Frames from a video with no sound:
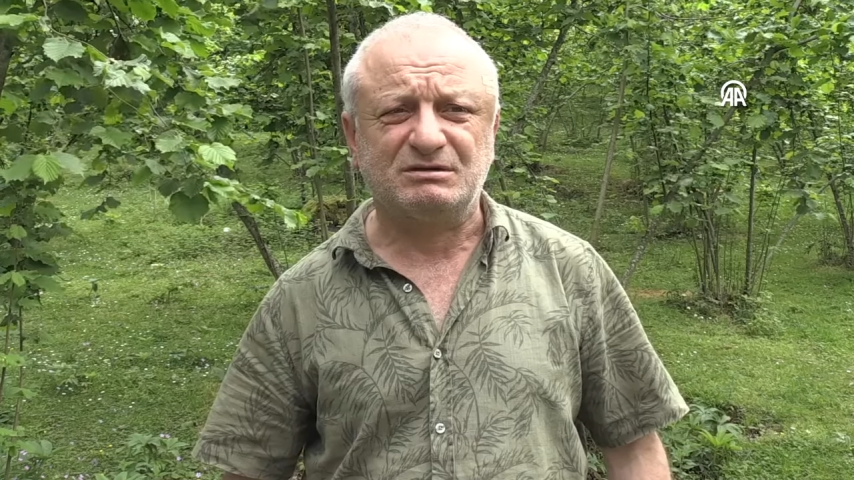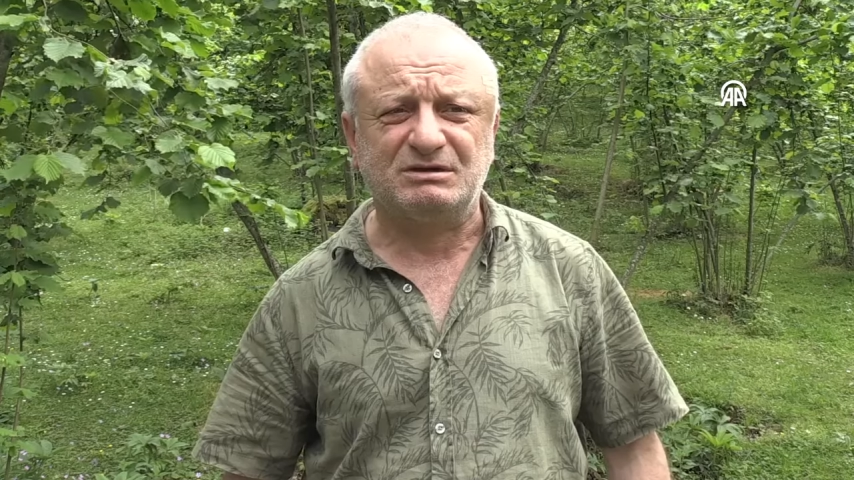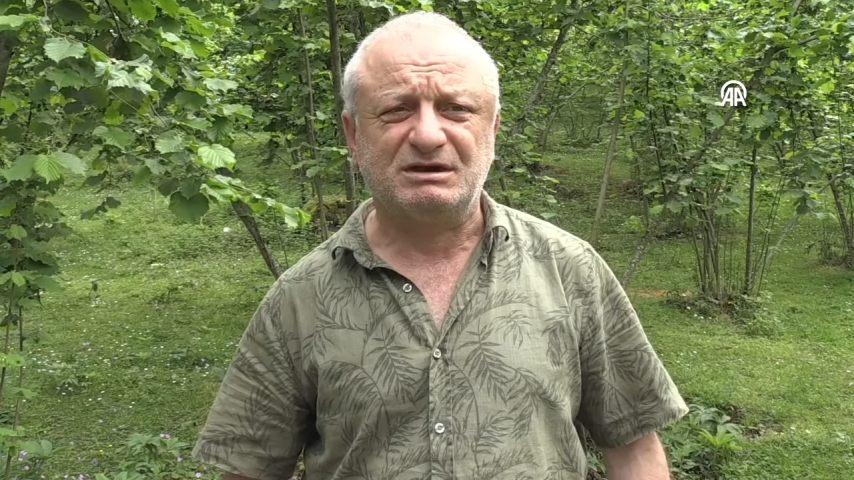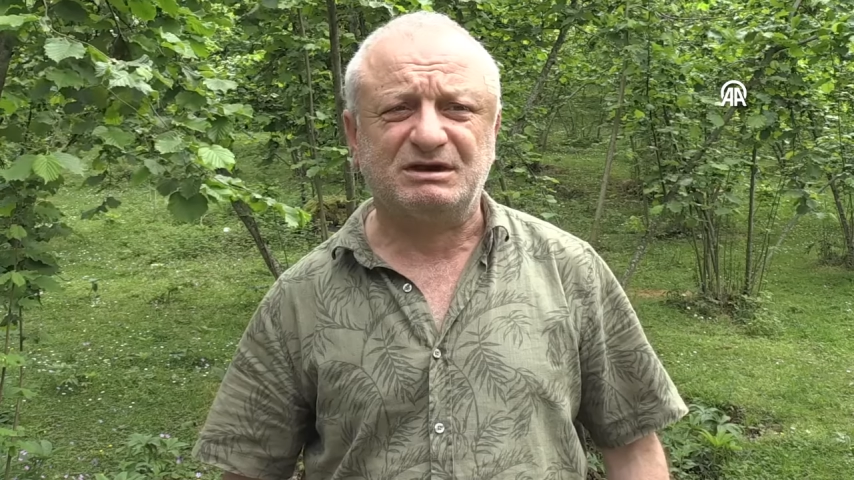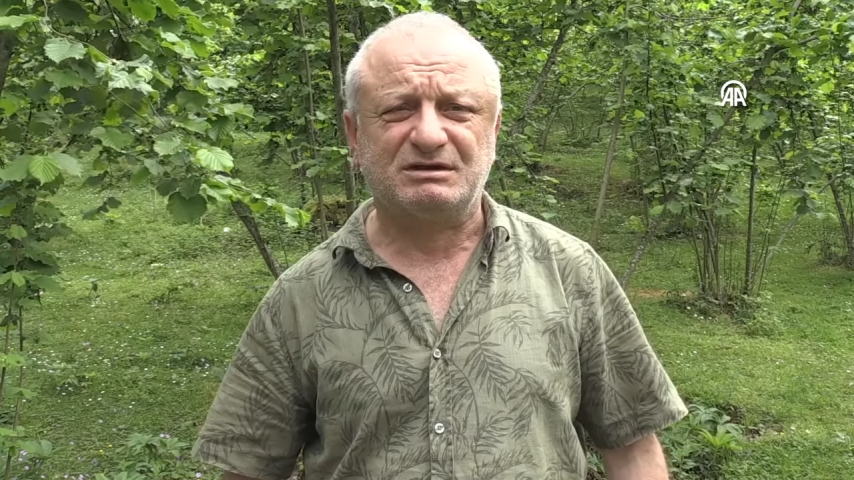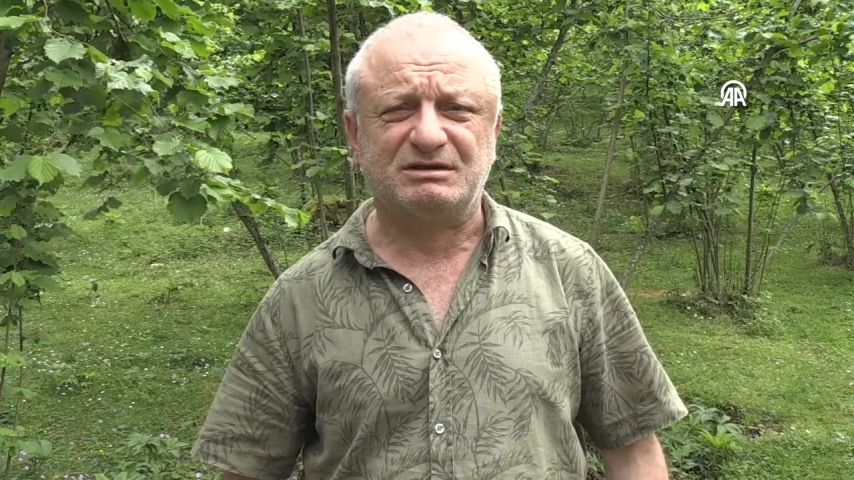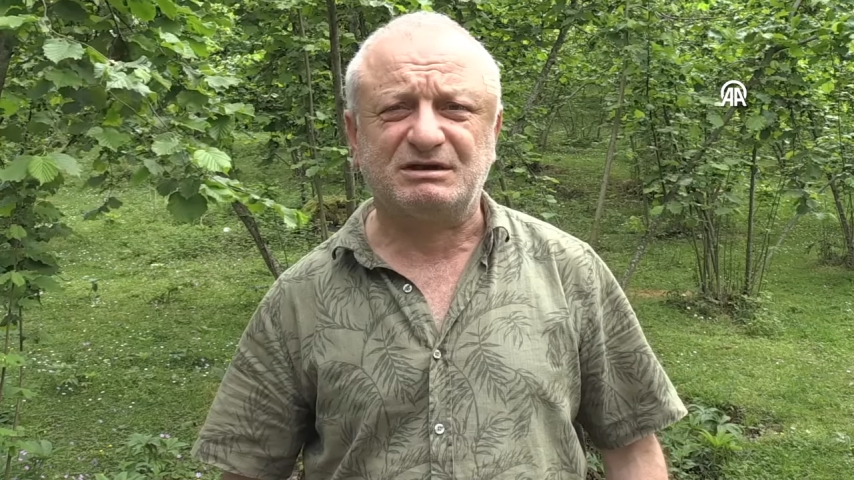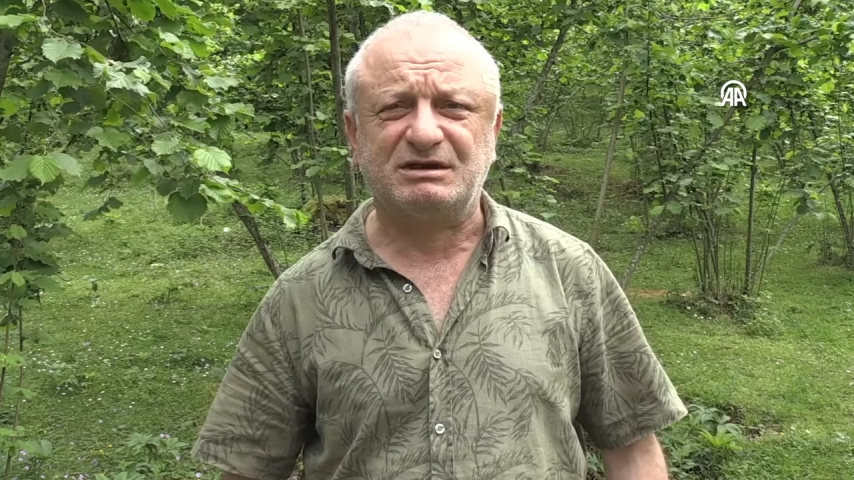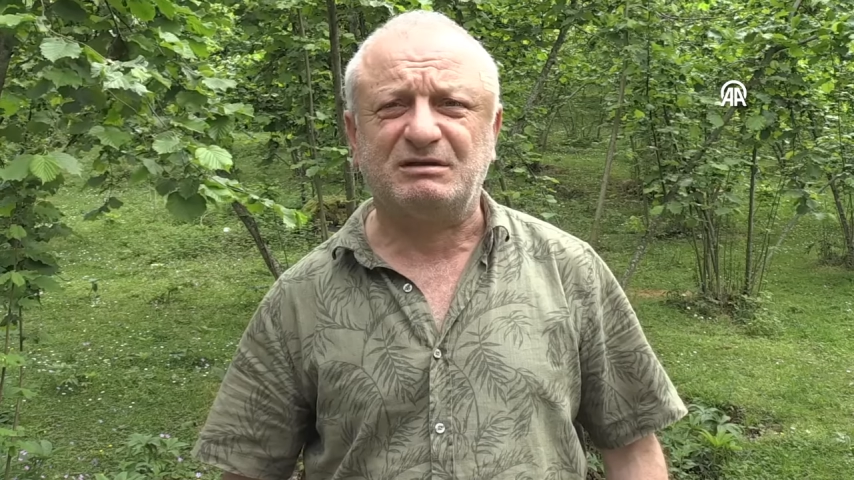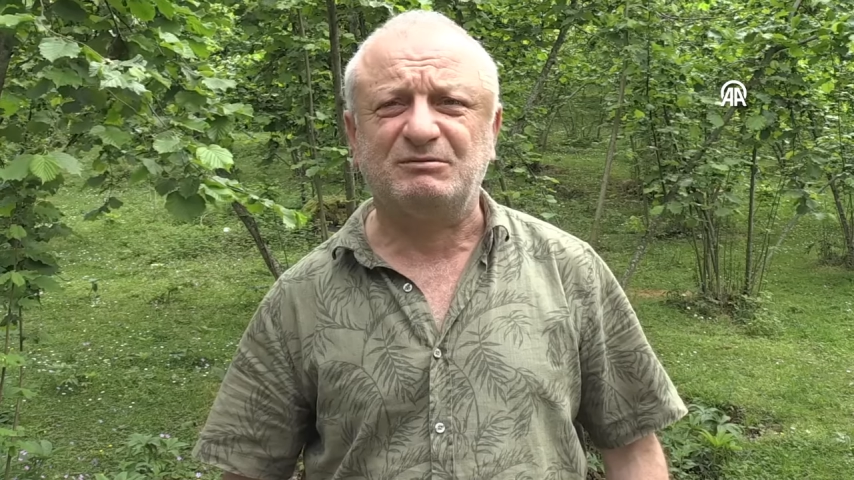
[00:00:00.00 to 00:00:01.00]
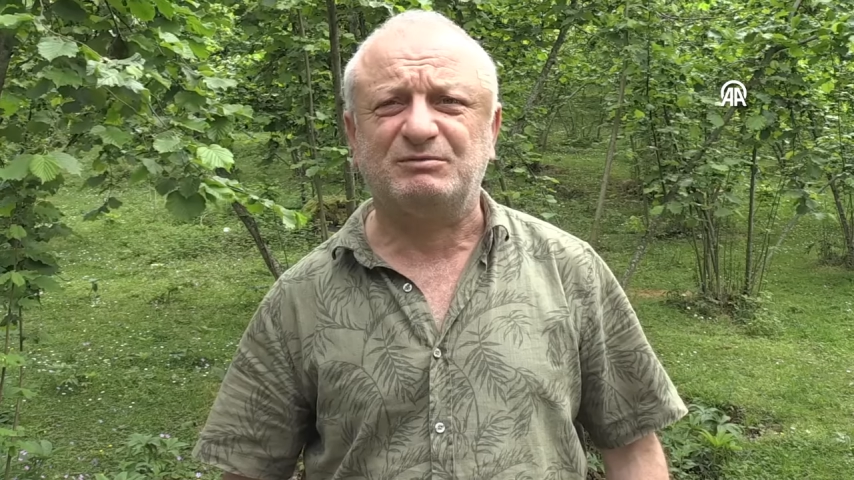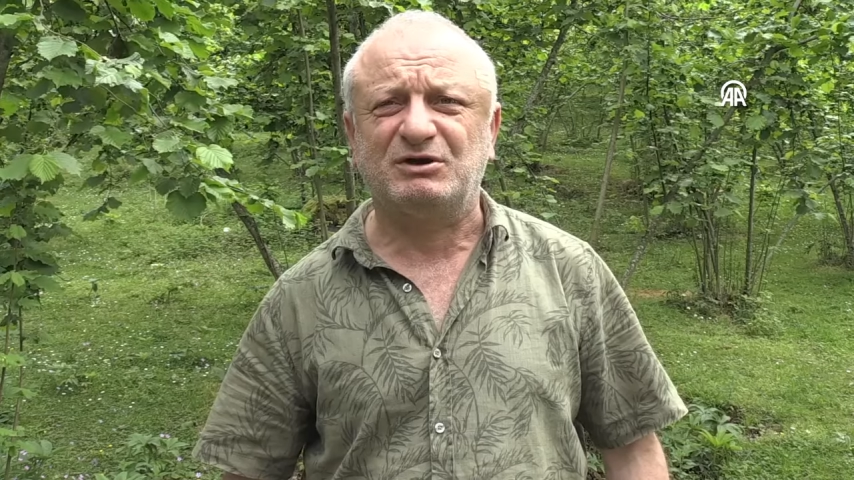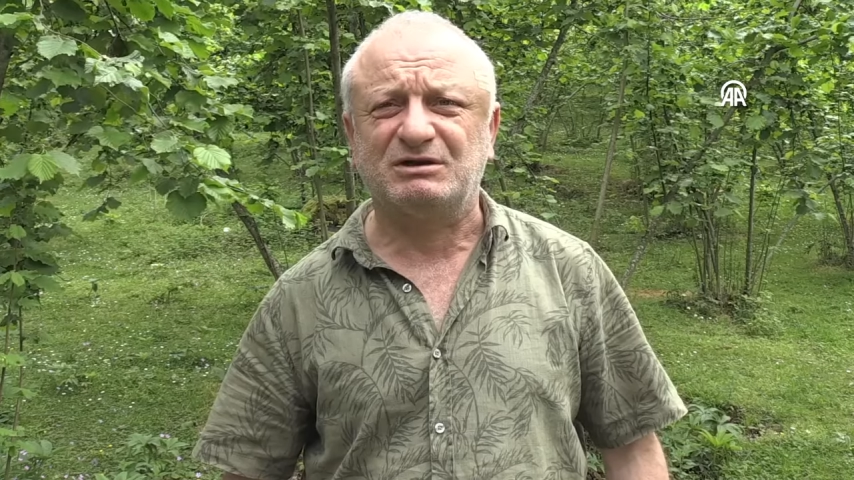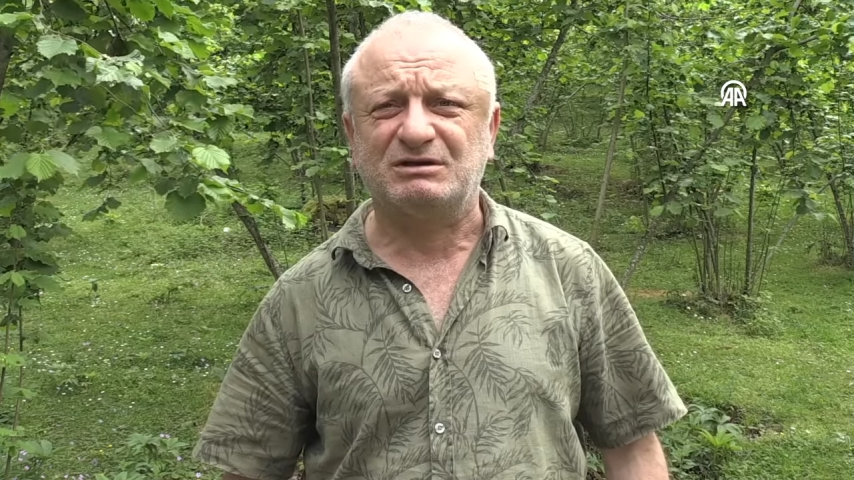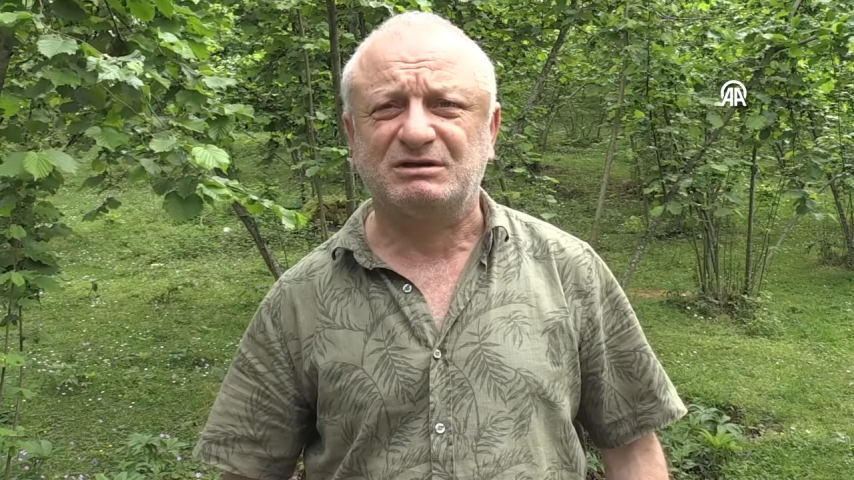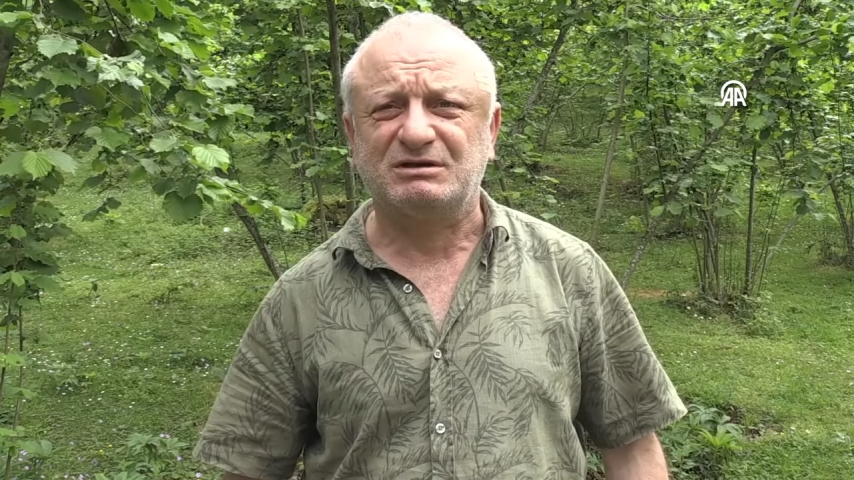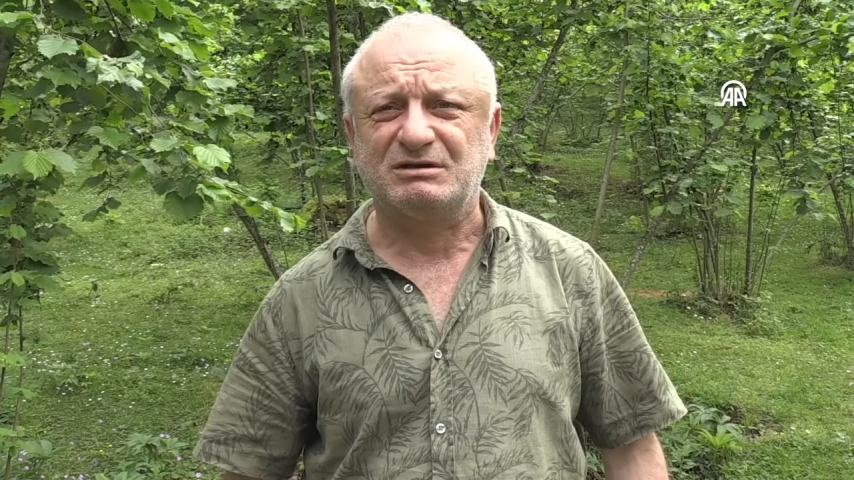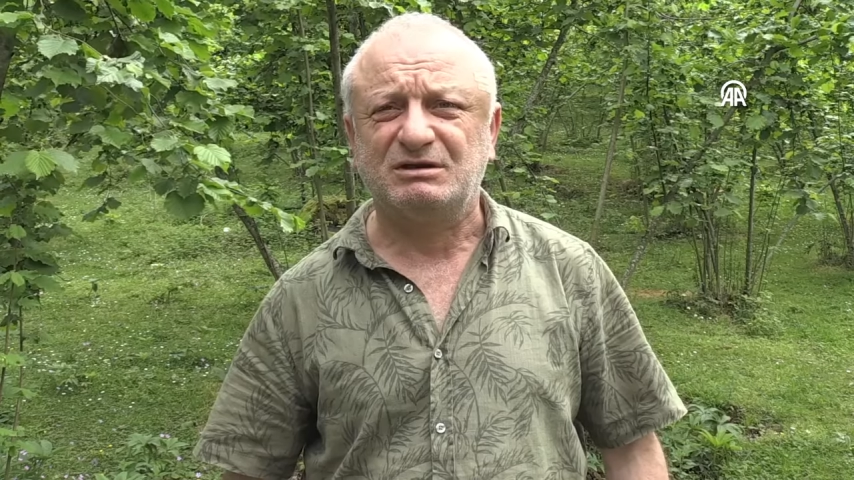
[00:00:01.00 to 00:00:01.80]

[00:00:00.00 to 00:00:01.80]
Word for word: yere yatırdılar, elimi bağladılar.